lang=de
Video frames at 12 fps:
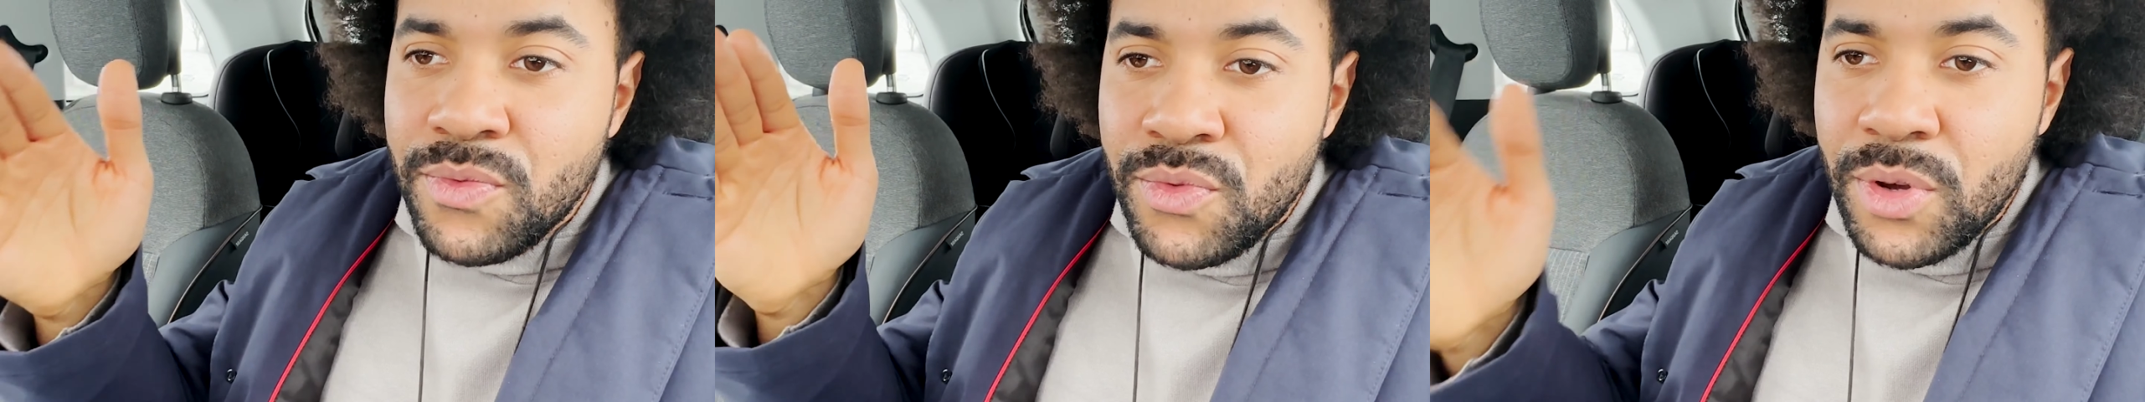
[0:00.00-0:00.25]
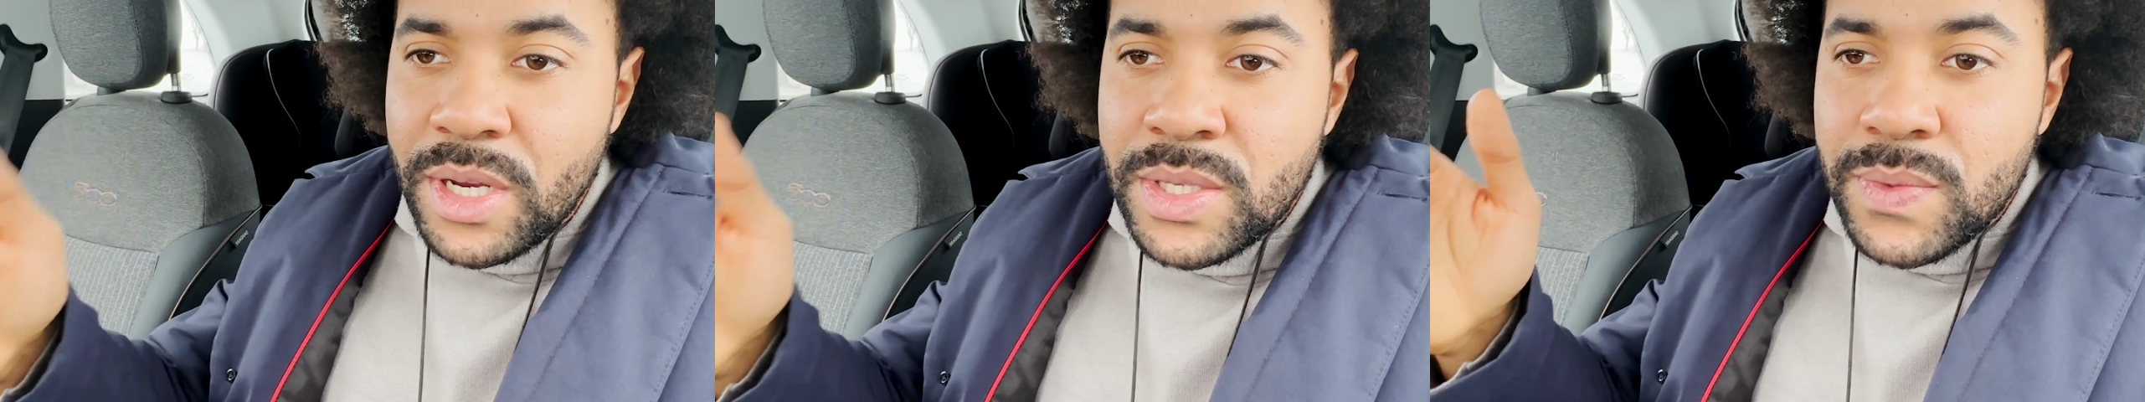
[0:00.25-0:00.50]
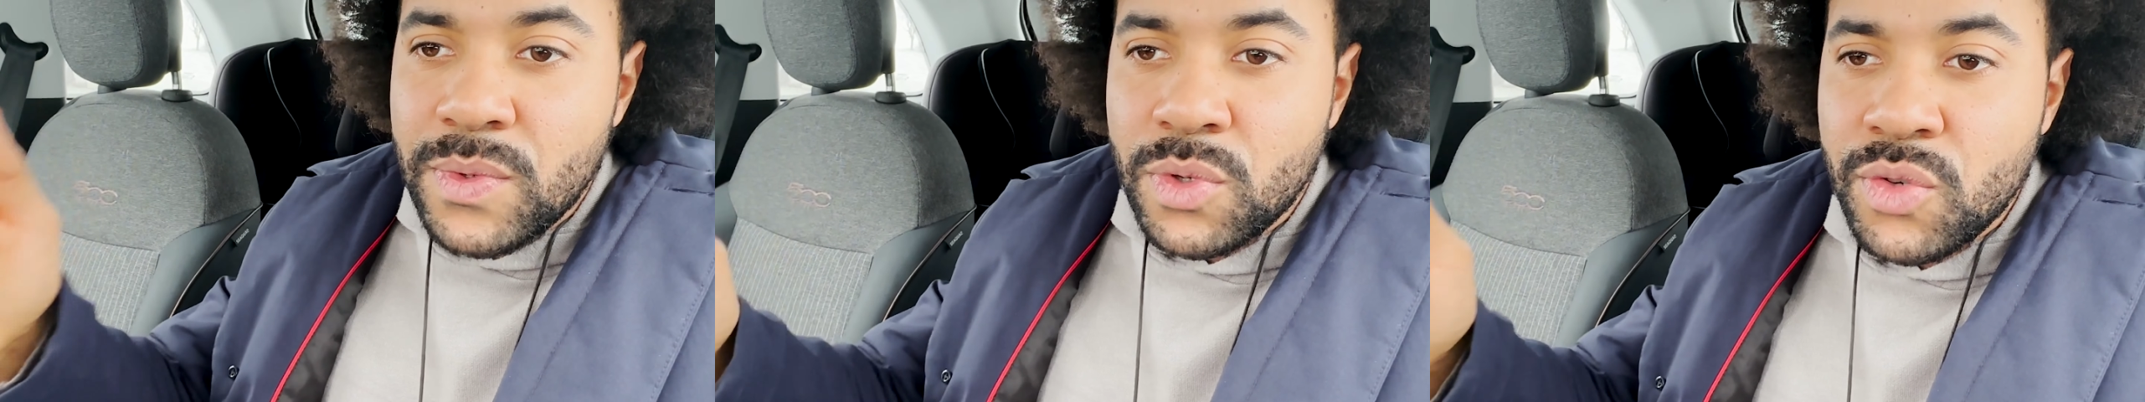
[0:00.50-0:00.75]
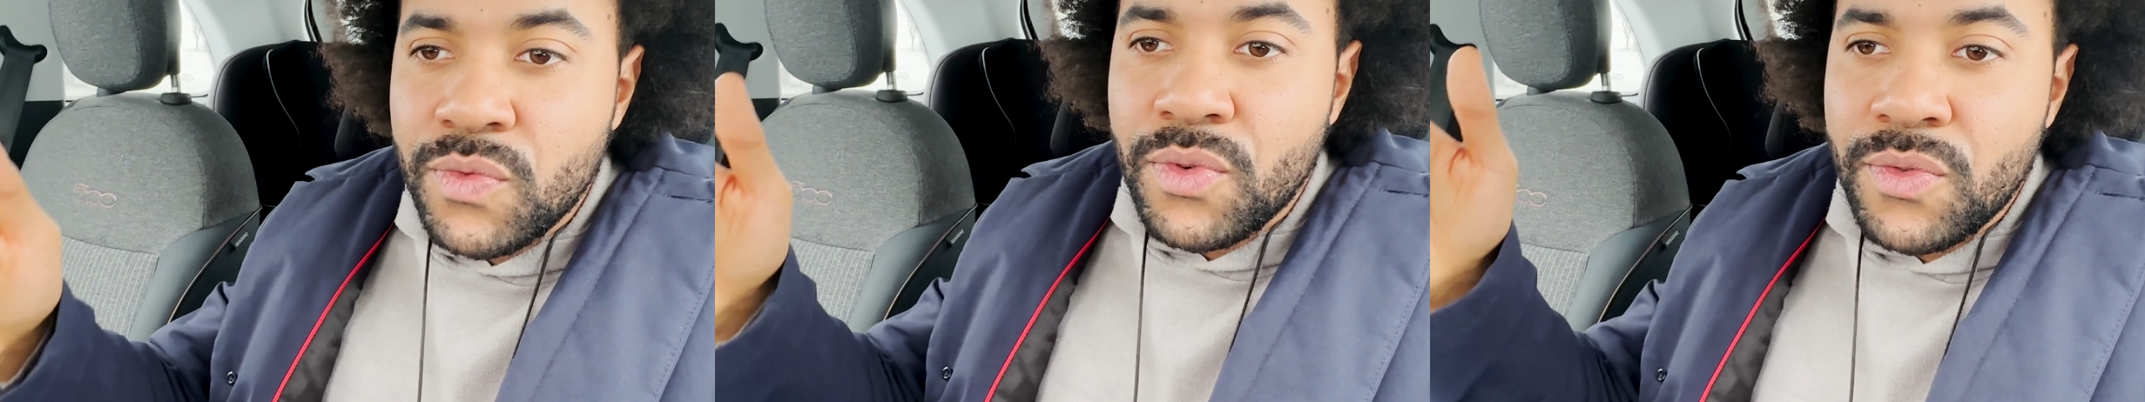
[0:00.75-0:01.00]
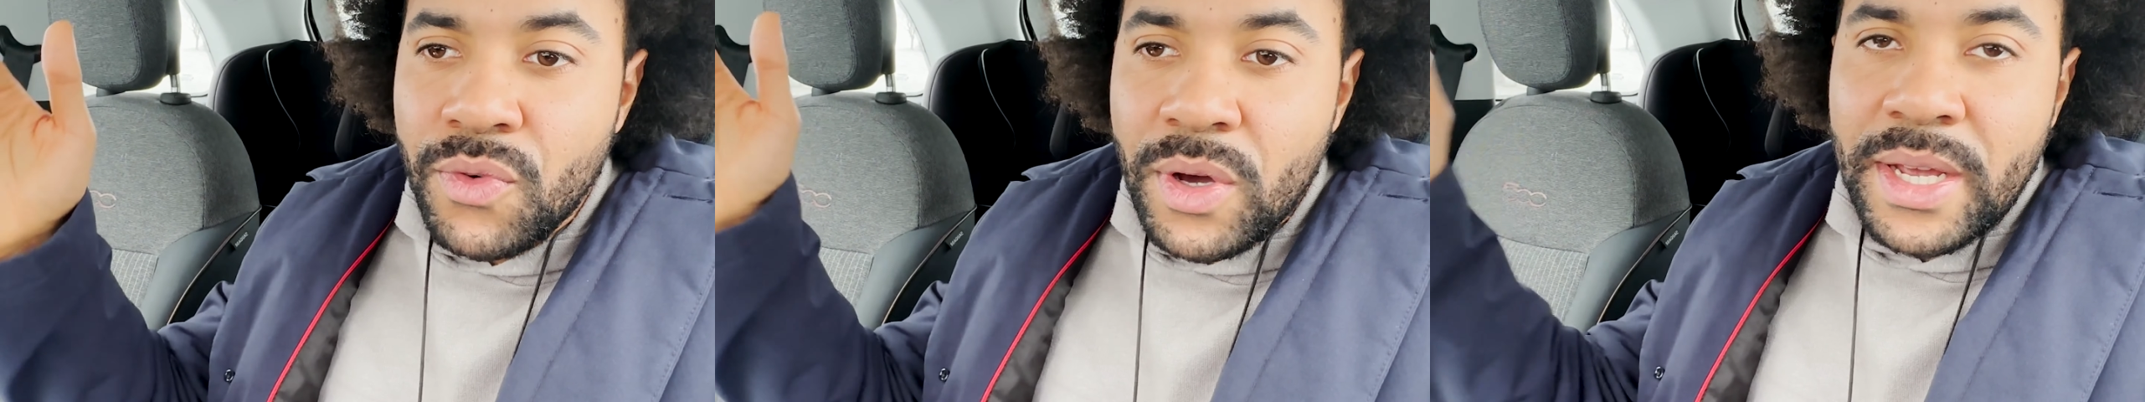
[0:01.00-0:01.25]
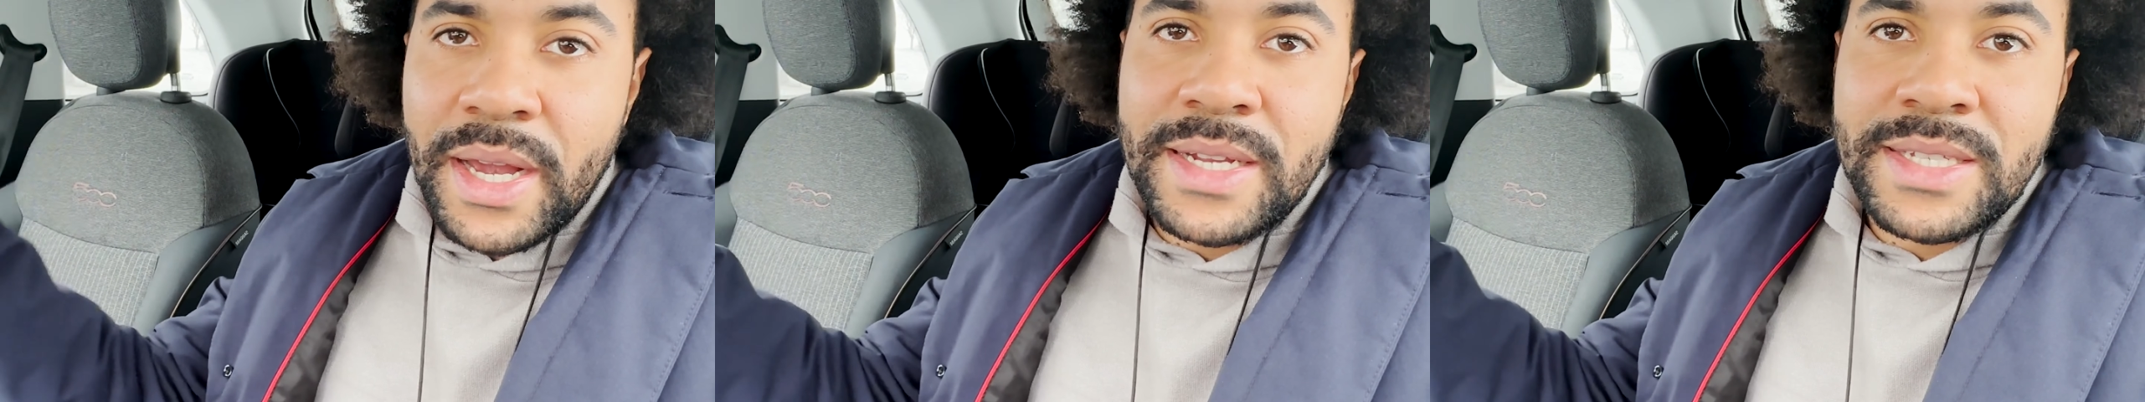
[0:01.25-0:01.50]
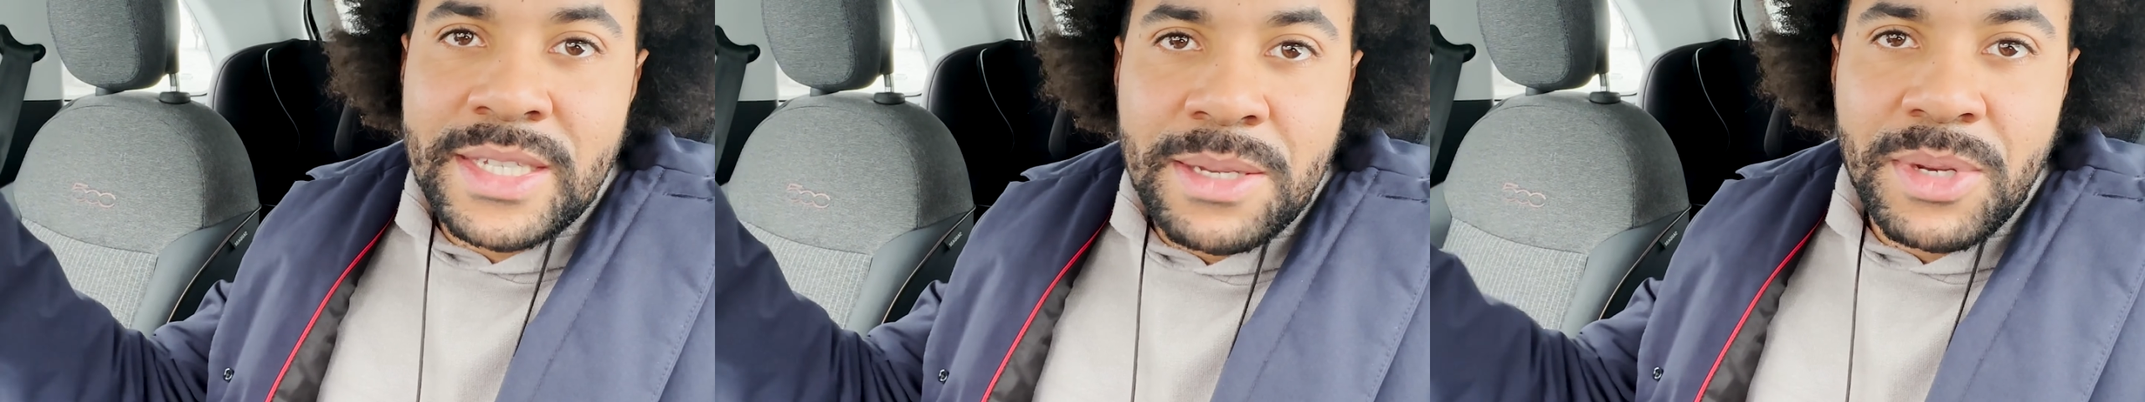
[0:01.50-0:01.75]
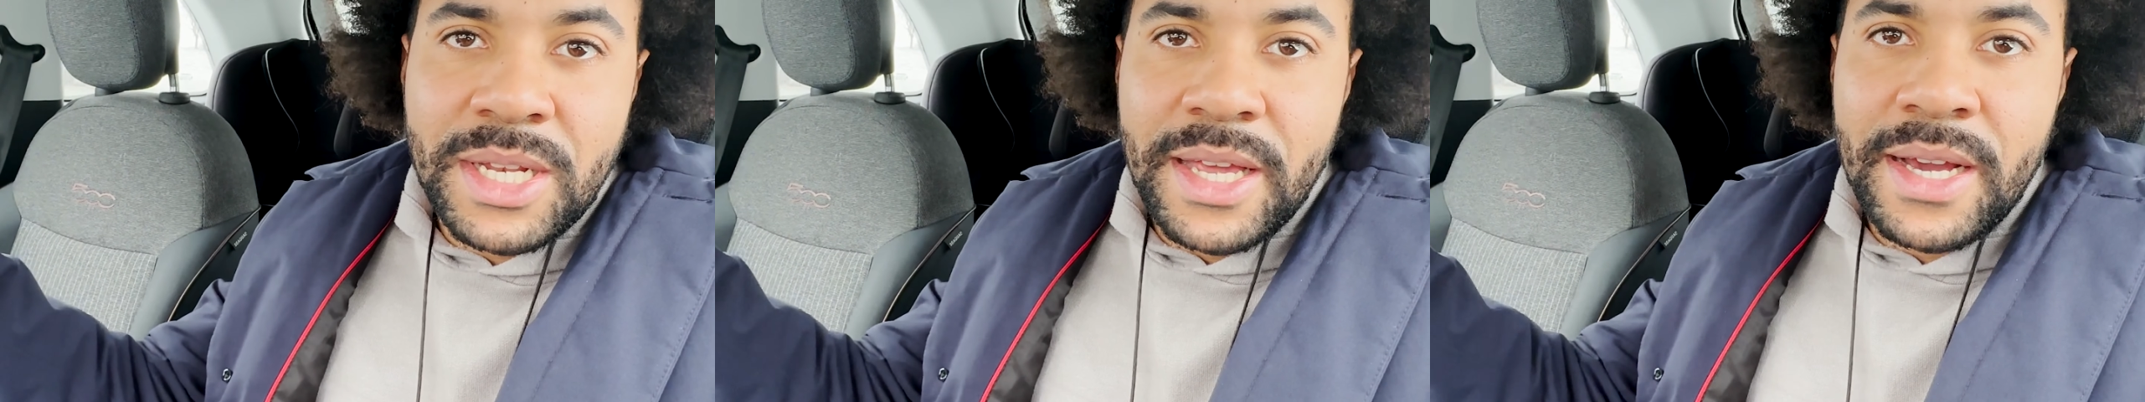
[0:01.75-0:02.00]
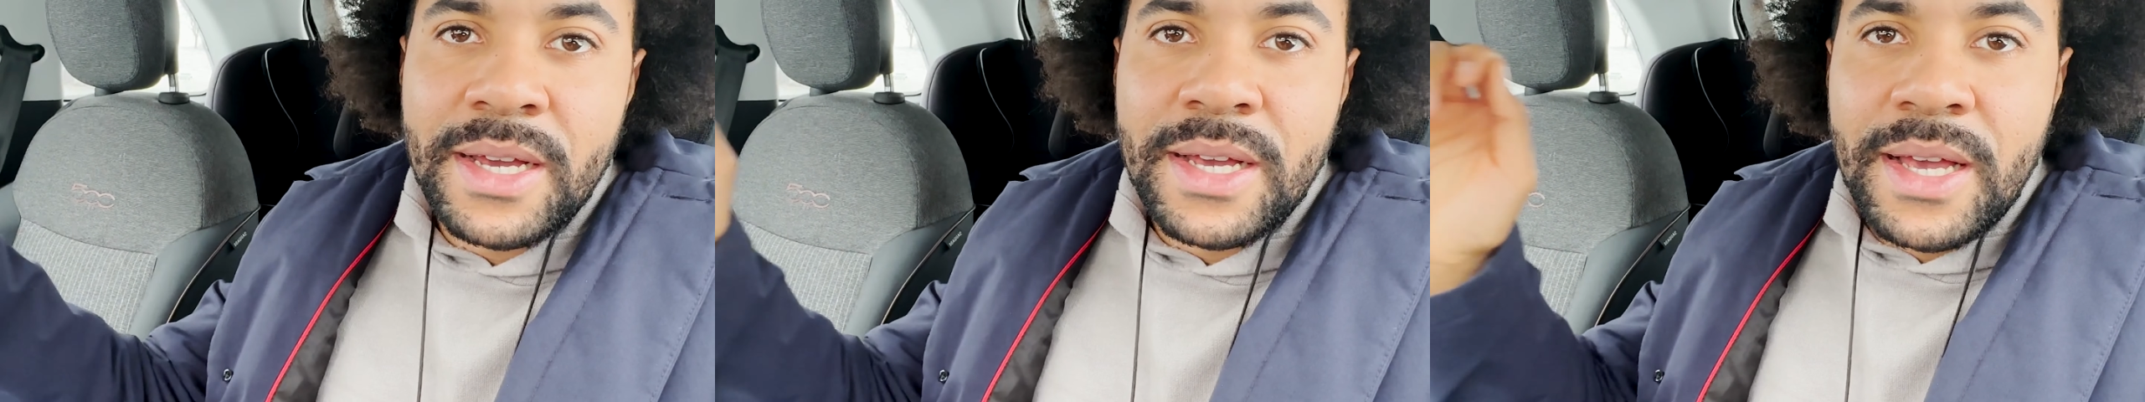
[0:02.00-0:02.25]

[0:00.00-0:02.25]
wirklich sowieso schon von vornherein ziemlich leer,